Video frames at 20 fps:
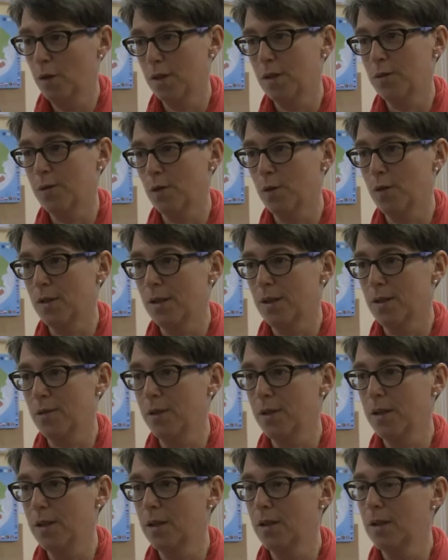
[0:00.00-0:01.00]
Das war uns ganz
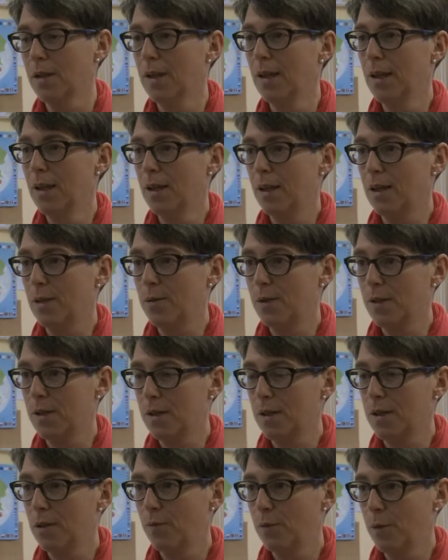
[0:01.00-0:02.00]
wichtig, als wir
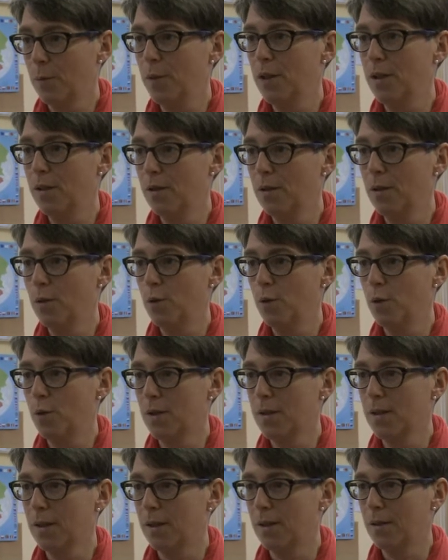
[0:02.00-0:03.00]
gesagt haben, wir bieten den
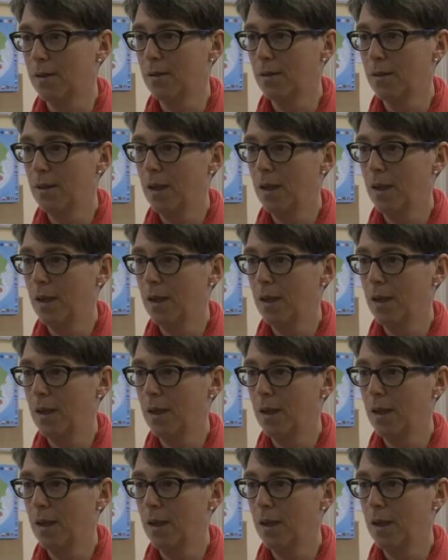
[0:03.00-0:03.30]
Kurs an.